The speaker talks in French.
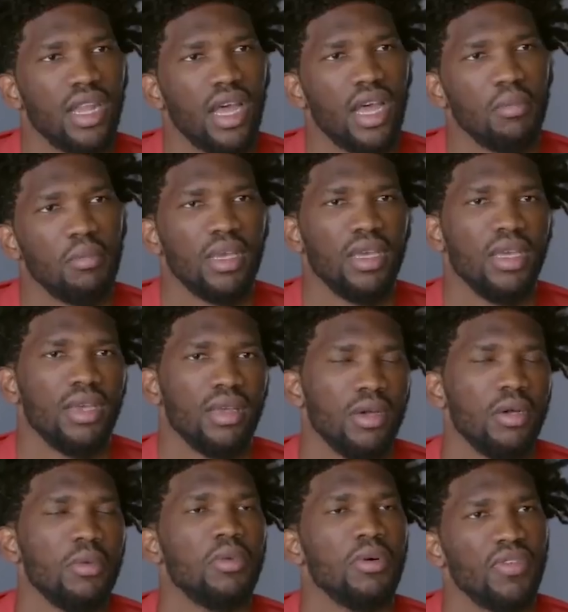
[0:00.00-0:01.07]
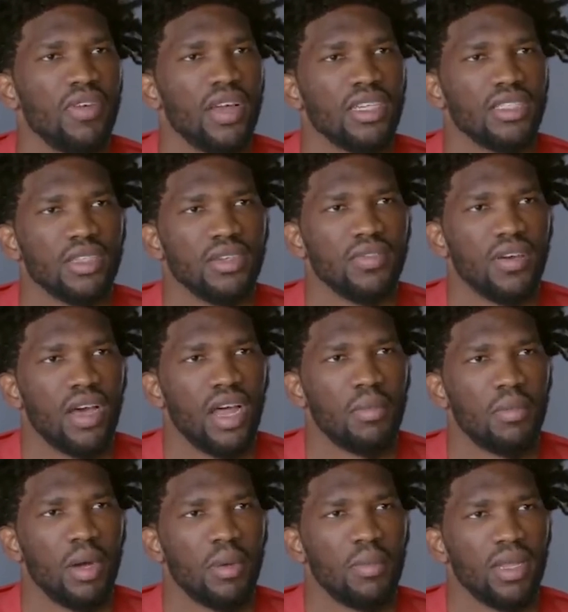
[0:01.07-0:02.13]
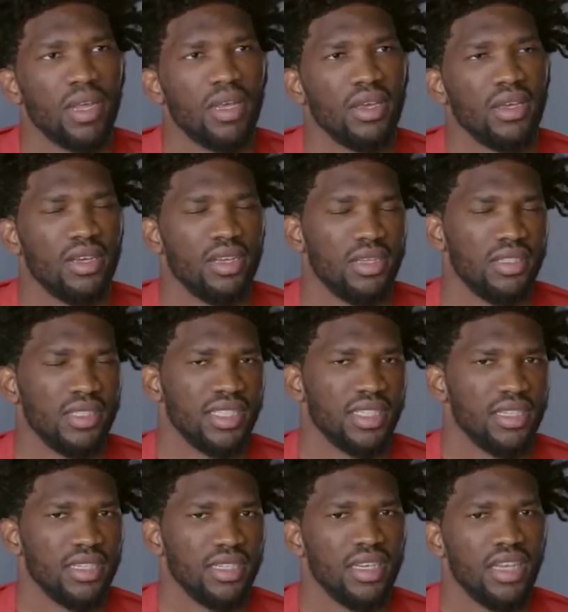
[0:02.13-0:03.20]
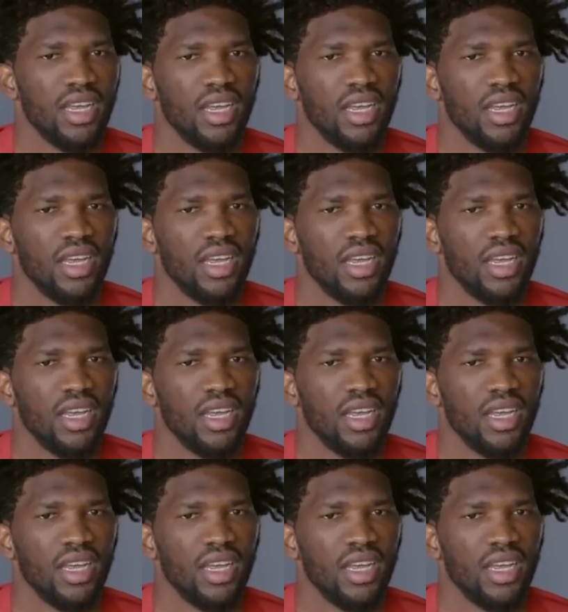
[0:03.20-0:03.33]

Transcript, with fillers: ça développer son talent et qui